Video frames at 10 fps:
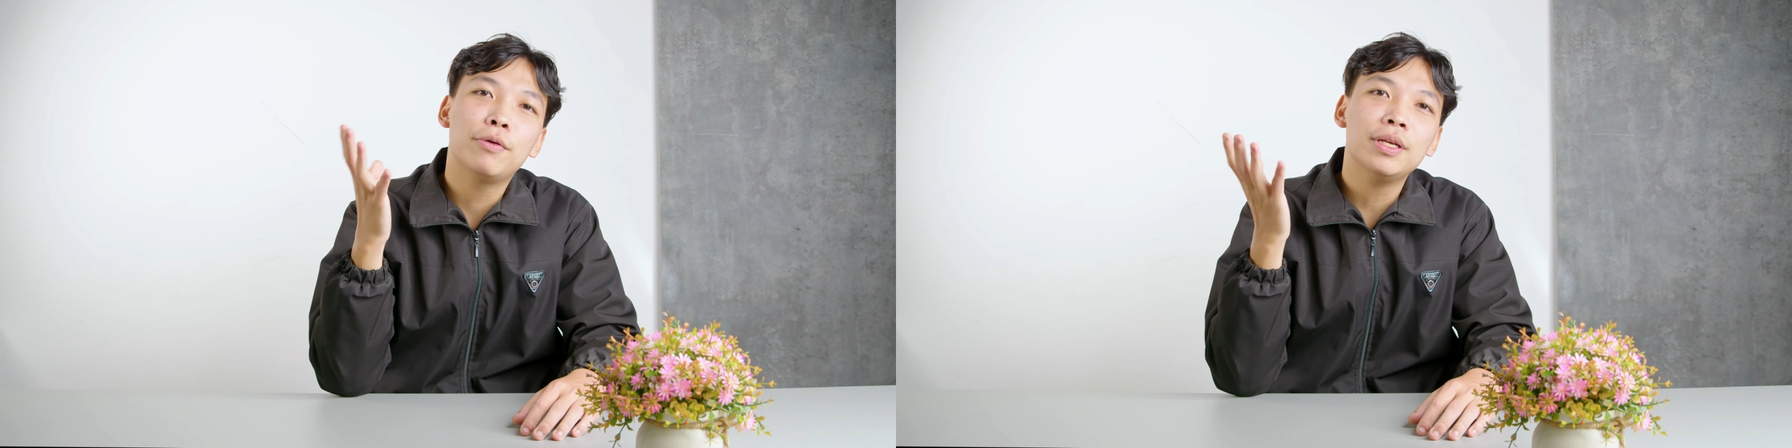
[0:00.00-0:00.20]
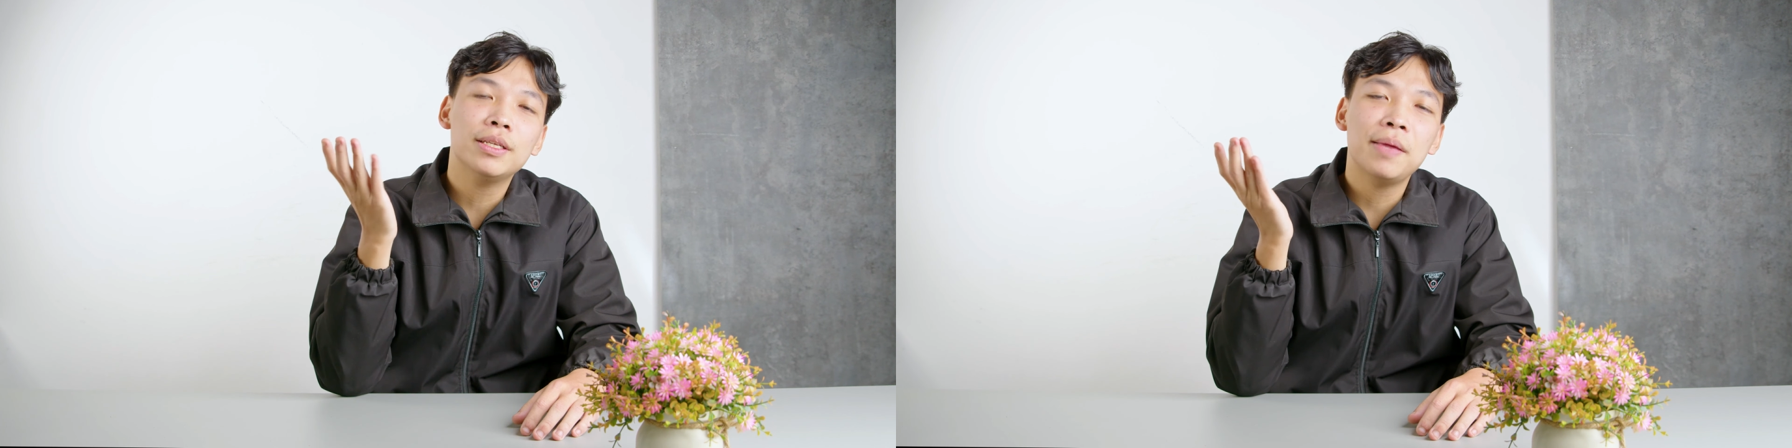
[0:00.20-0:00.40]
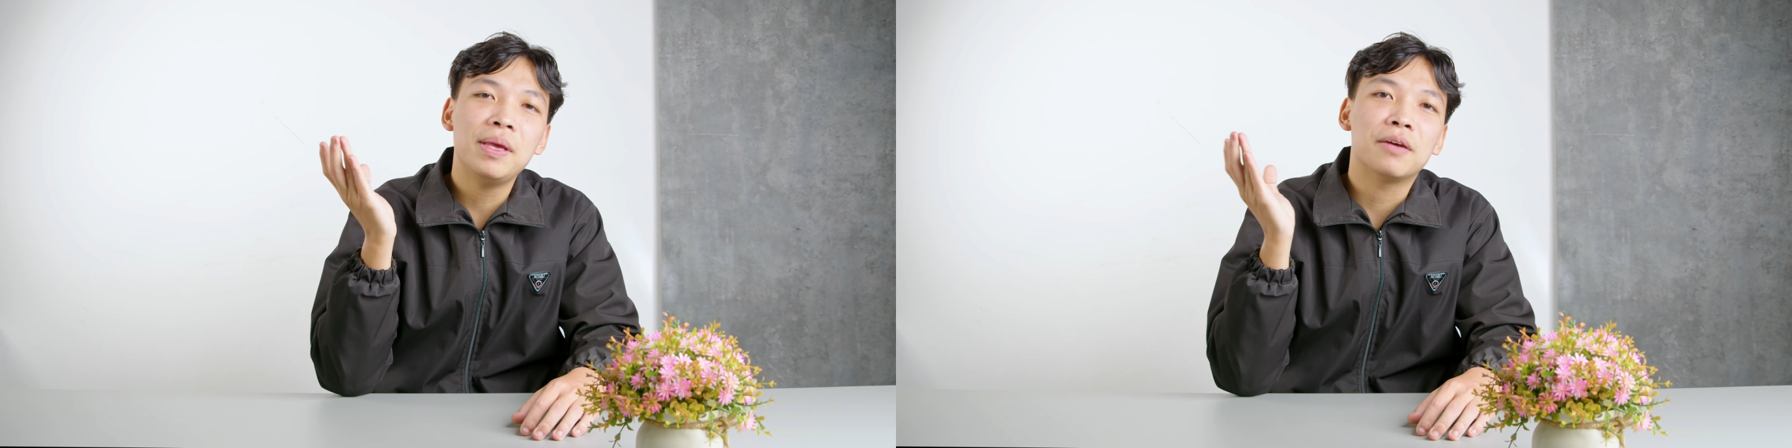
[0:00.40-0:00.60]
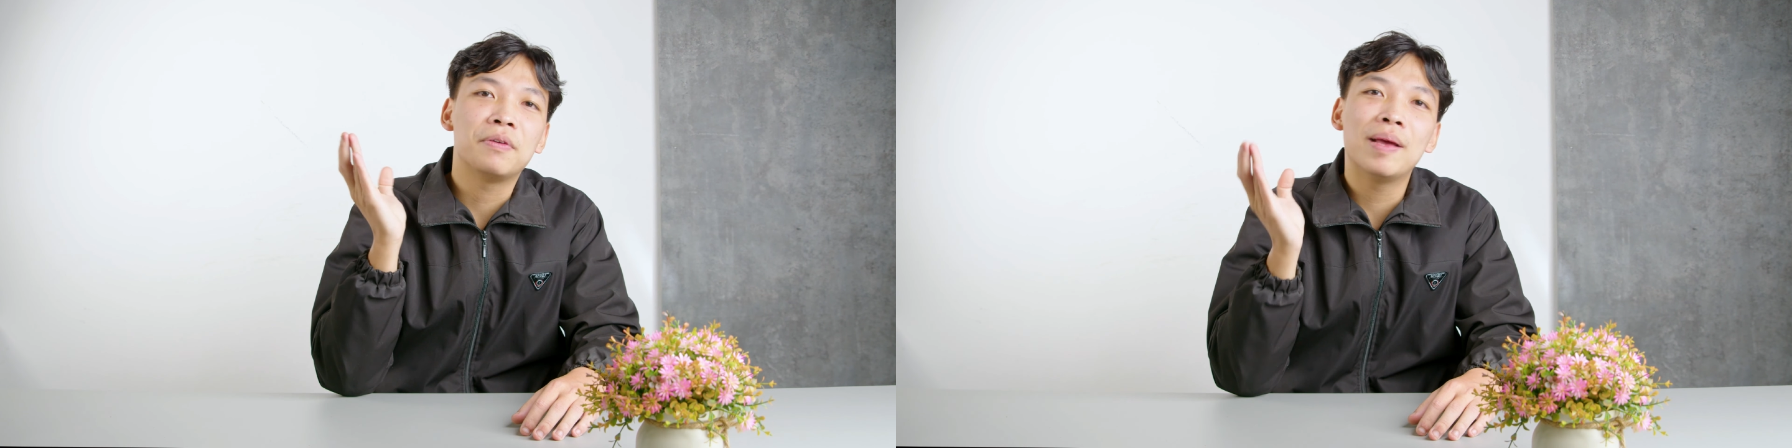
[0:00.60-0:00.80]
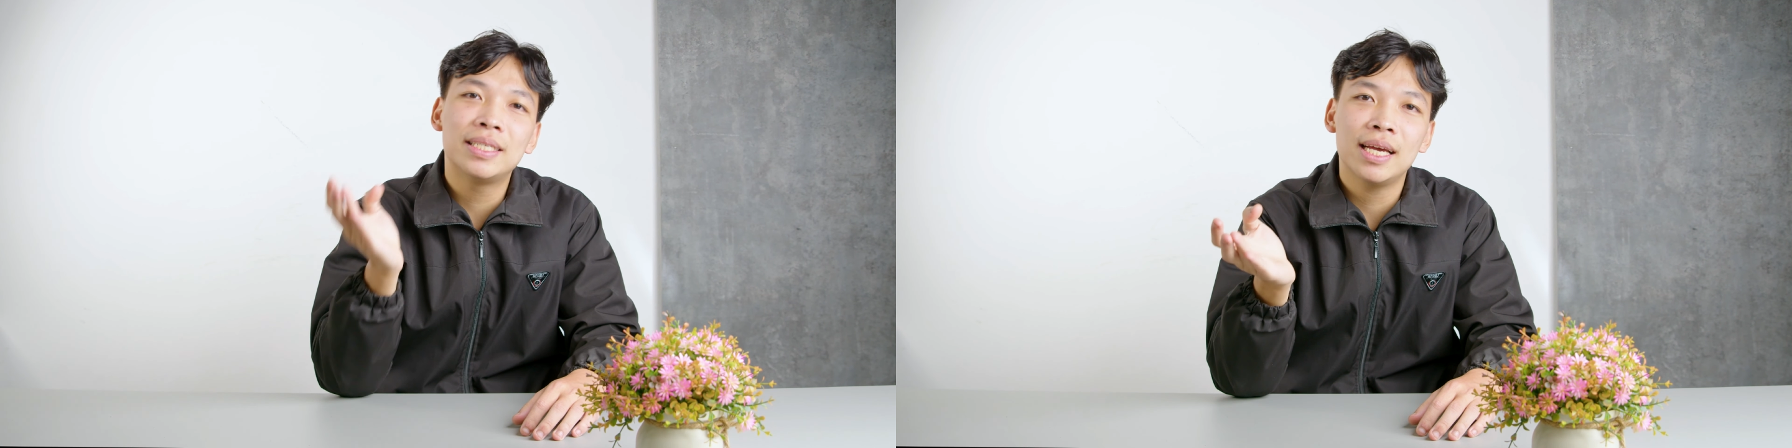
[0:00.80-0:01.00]
Và nếu những thiết bị ở
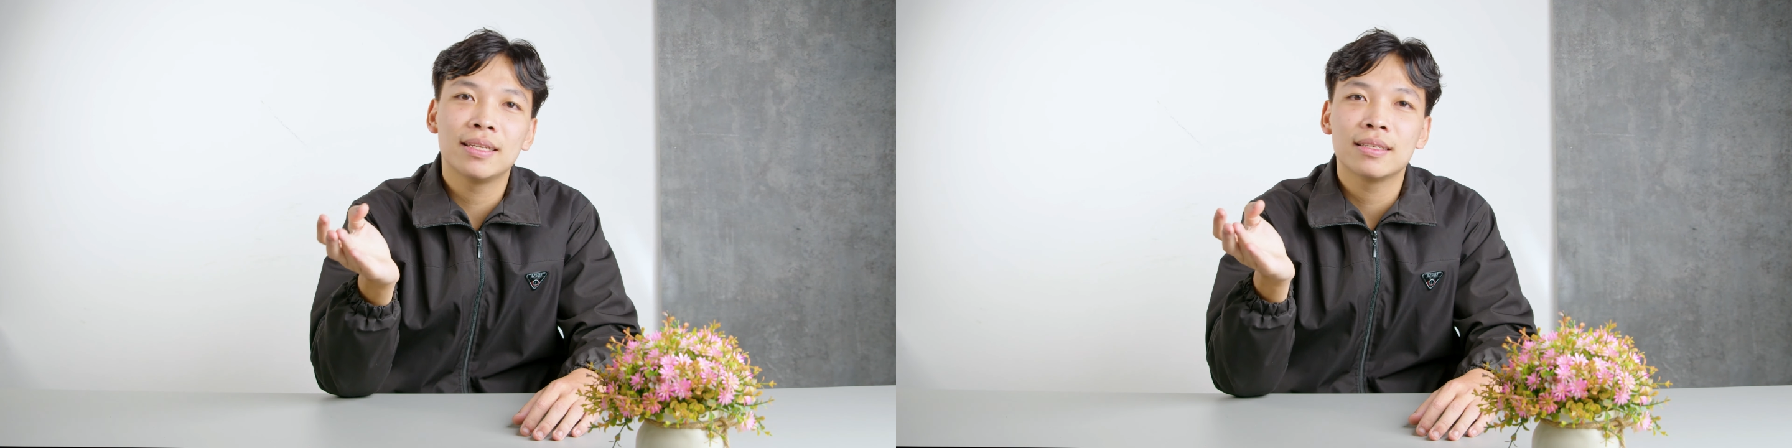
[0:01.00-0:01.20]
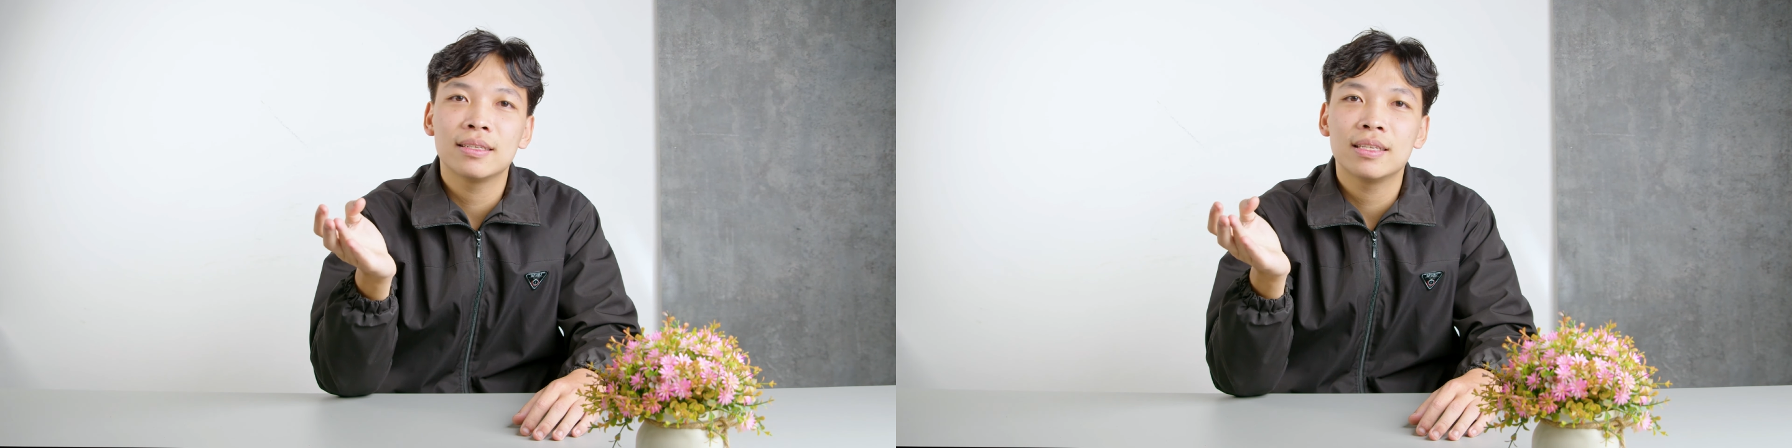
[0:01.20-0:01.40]
phía bên trên